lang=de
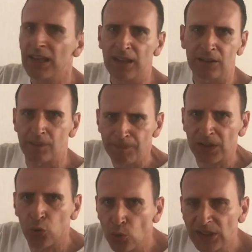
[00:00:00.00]
äh,
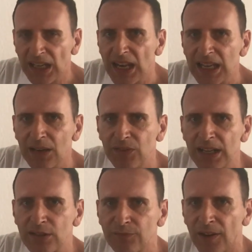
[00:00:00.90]
Co-Trainer hier
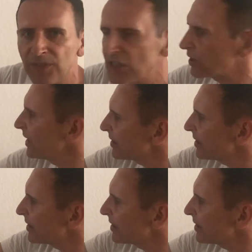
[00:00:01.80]
wieder zu verpflichten.